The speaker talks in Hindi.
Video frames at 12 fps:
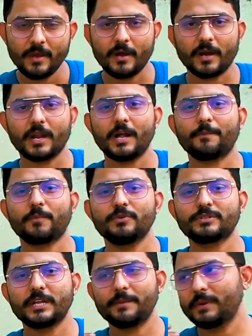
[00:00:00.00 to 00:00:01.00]
अगर आपको इस
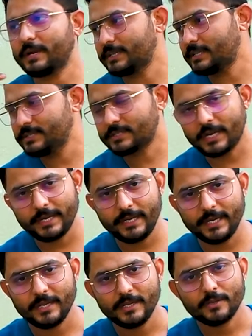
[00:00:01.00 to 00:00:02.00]
टाइप की किचन
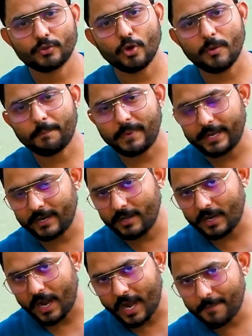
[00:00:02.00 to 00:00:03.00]
चाहिए तो हम
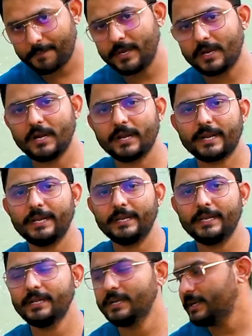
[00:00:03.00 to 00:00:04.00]
पर्टिकुलर आपकी कार के लिए
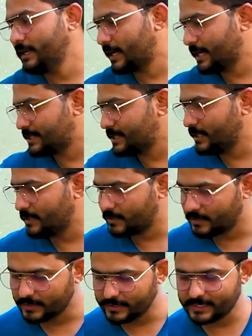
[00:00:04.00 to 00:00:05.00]
ये किचन
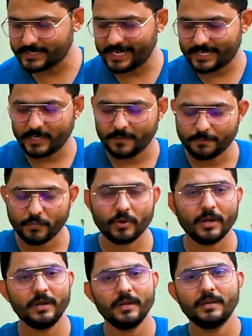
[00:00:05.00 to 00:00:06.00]
ये सेटअप पूरा